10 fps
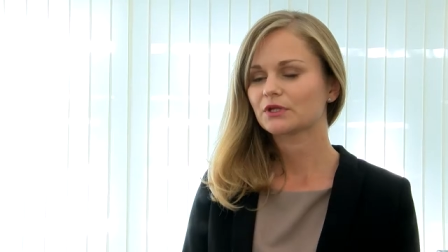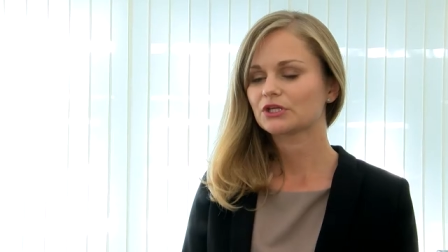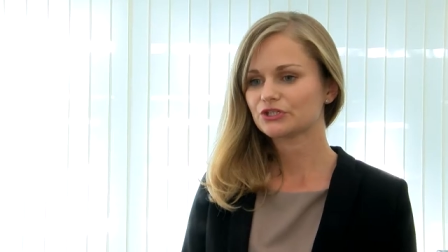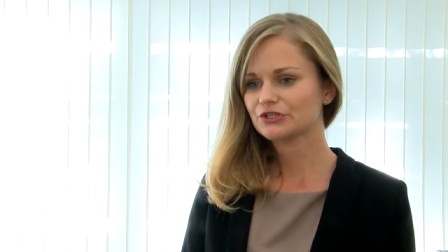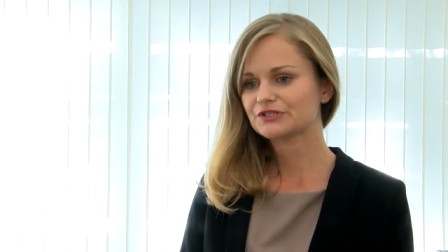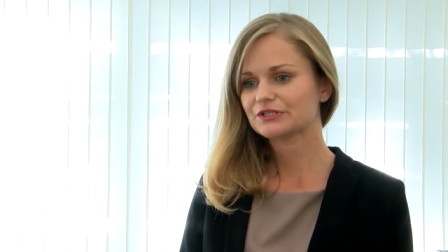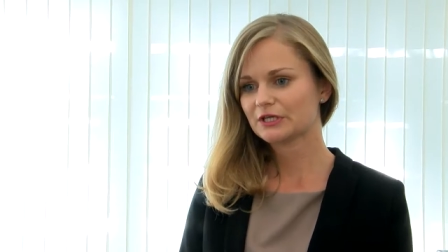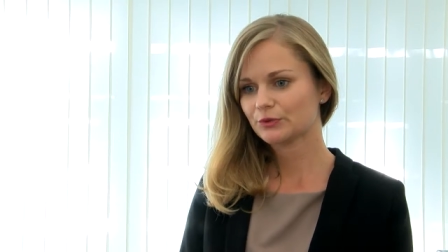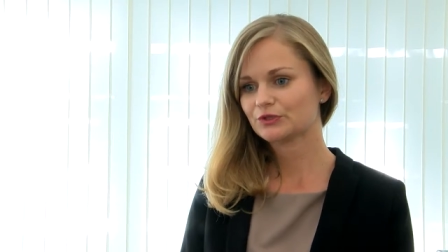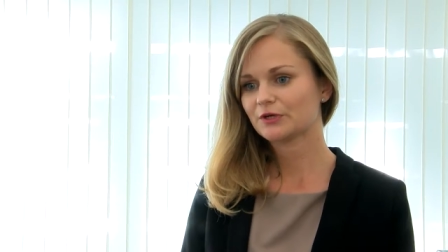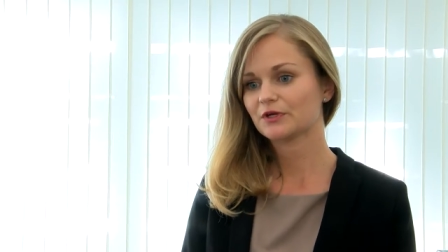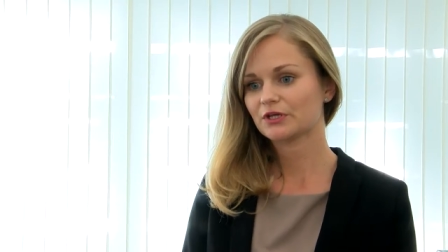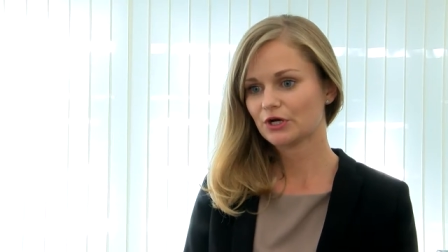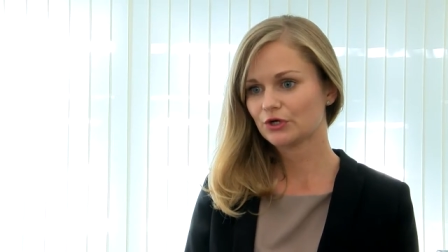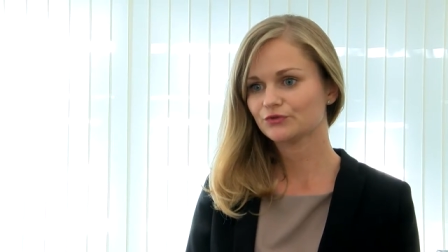Jeżeli zginęły nam
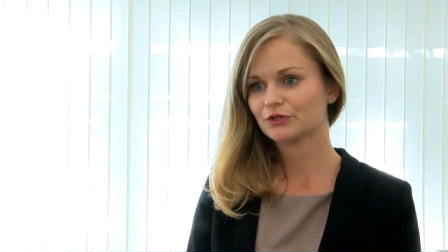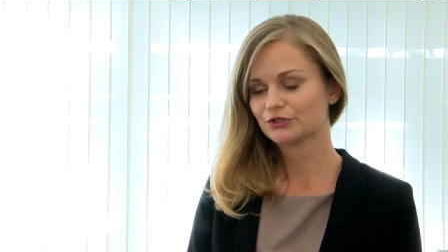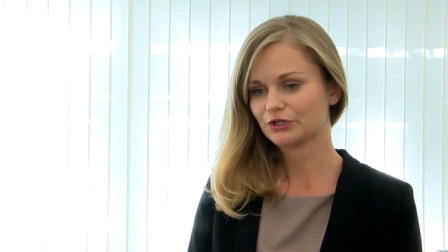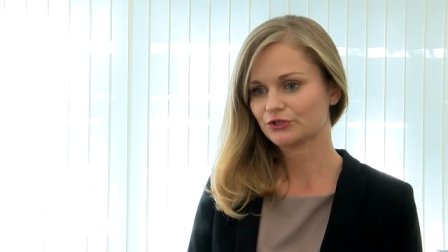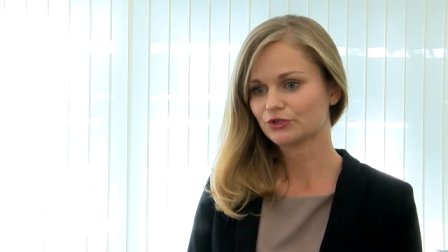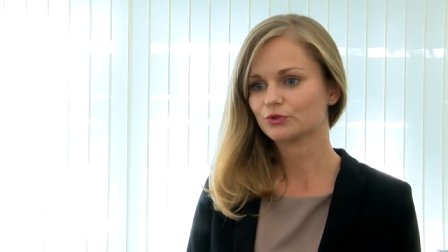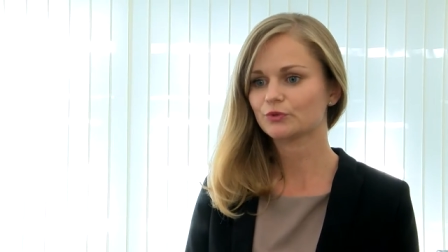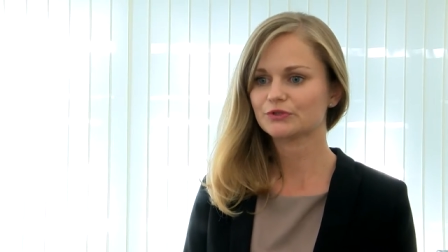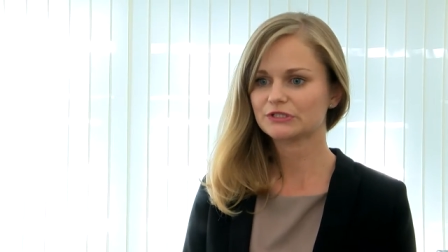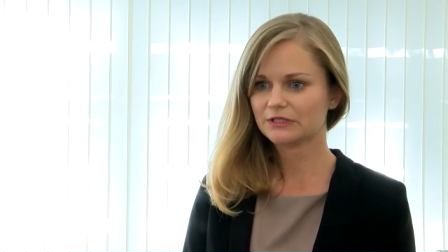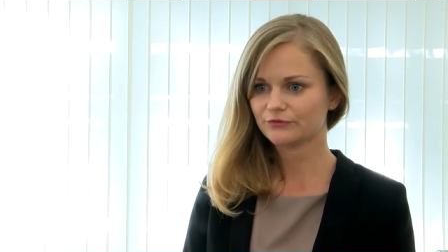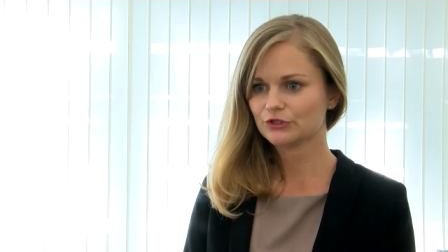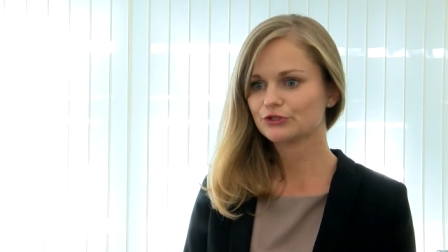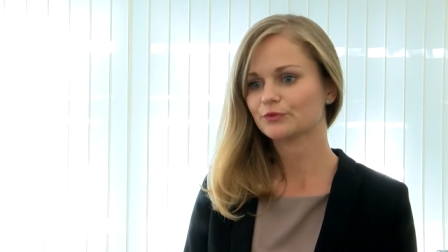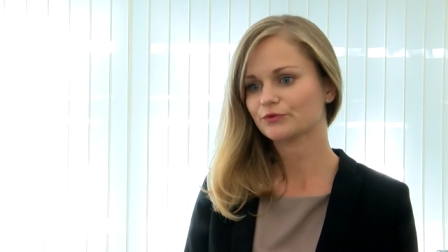jakiekolwiek rzeczy, które
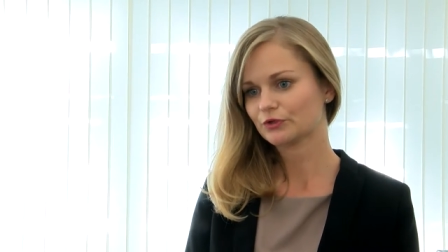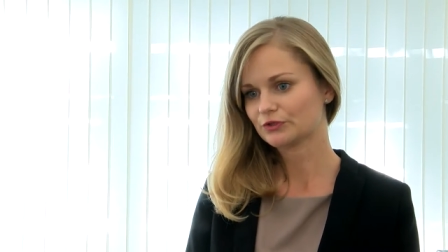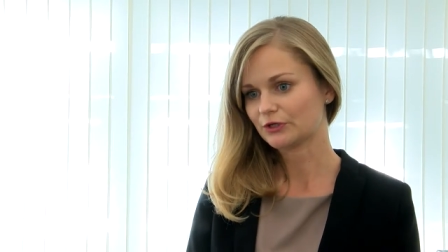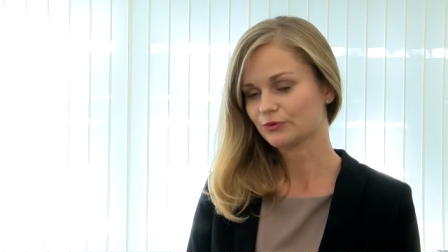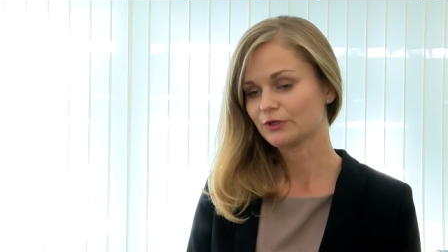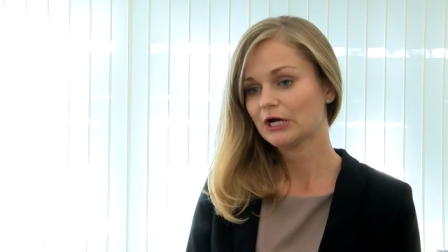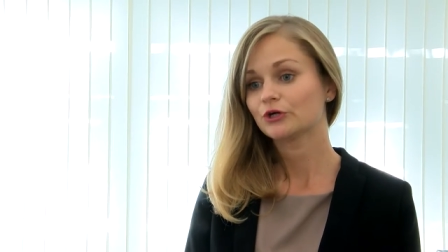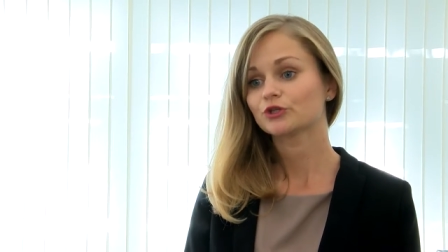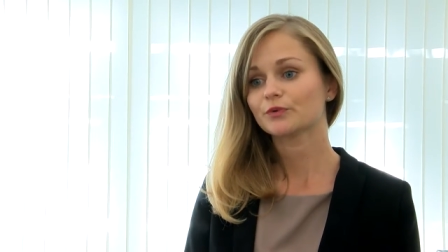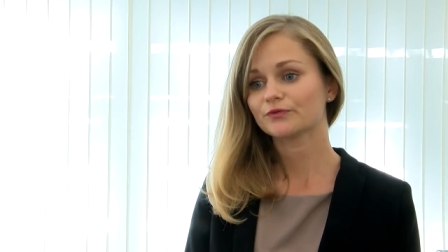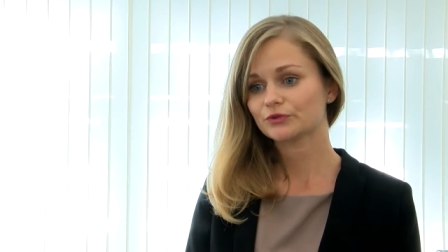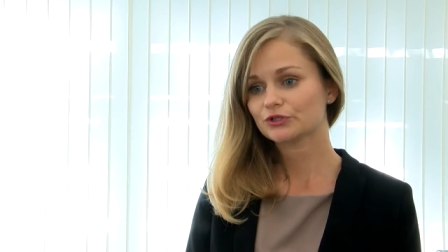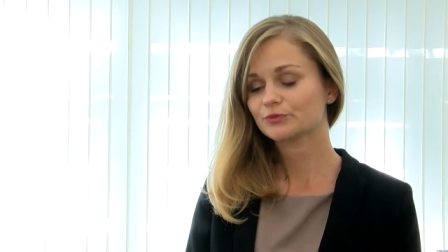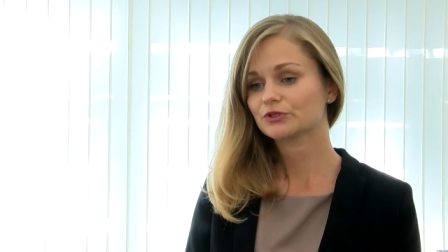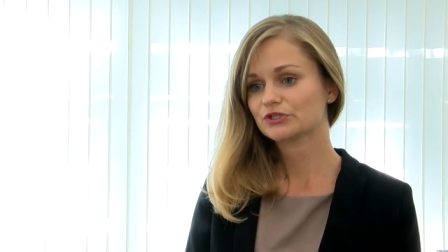pozostawiliśmy w hotelu, to
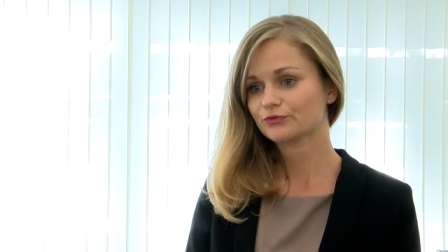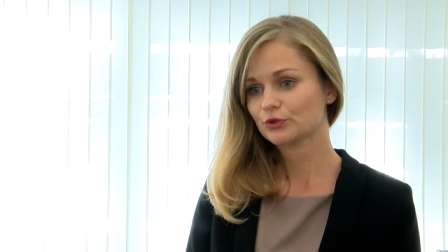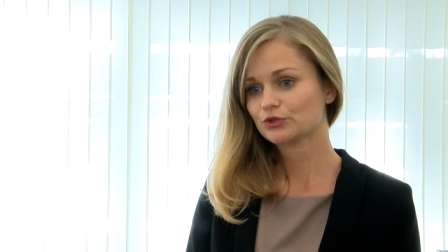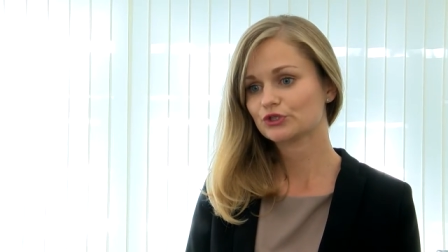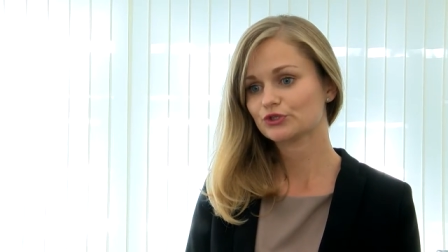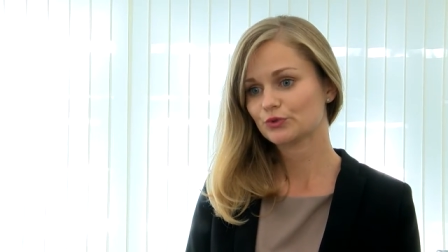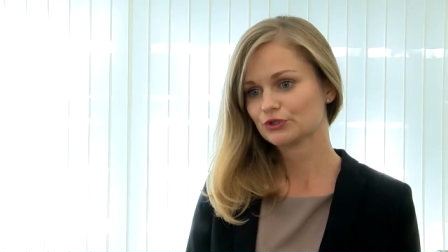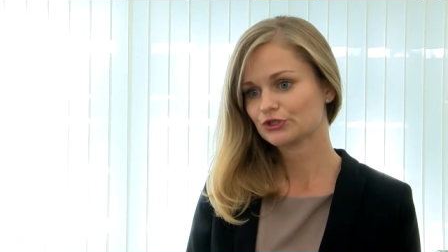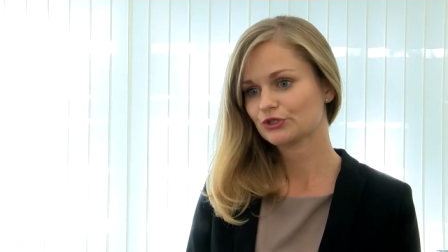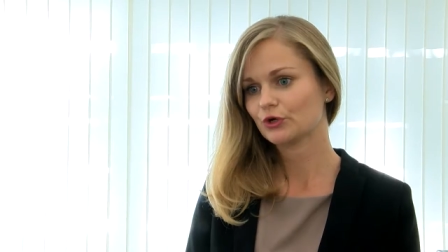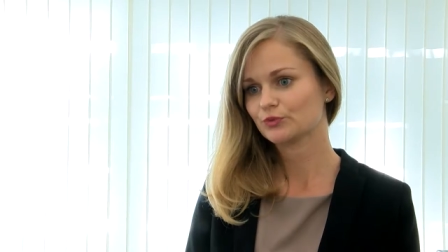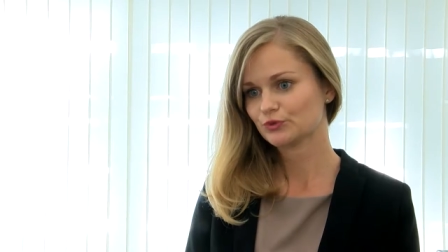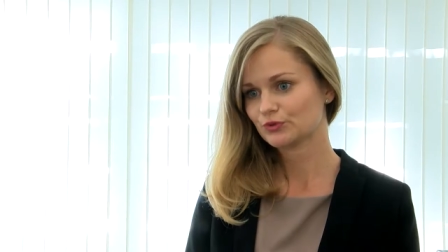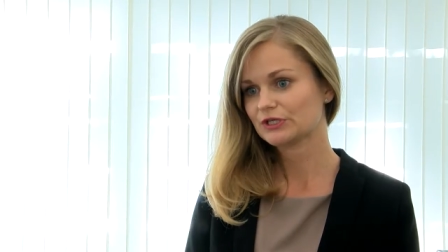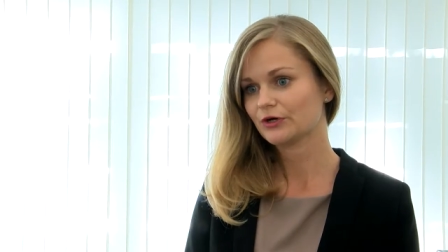powinniśmy niezwłocznie zgłosić to
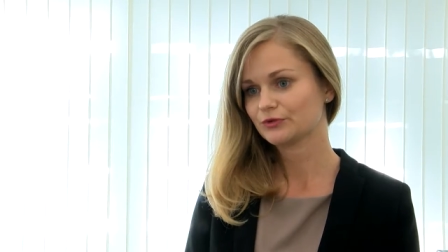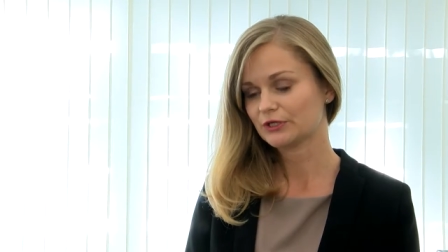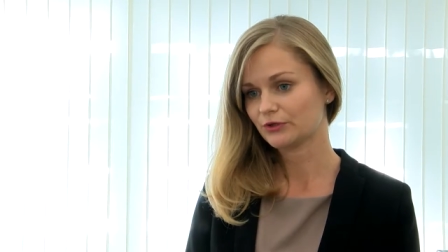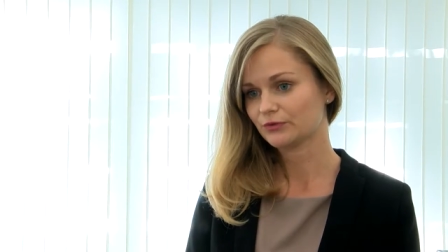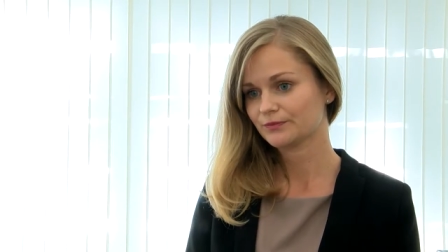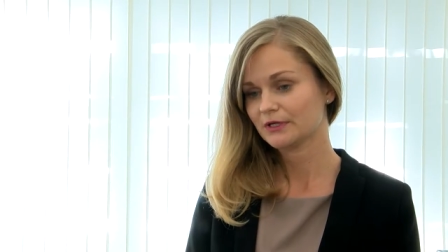obsłudze hotelu.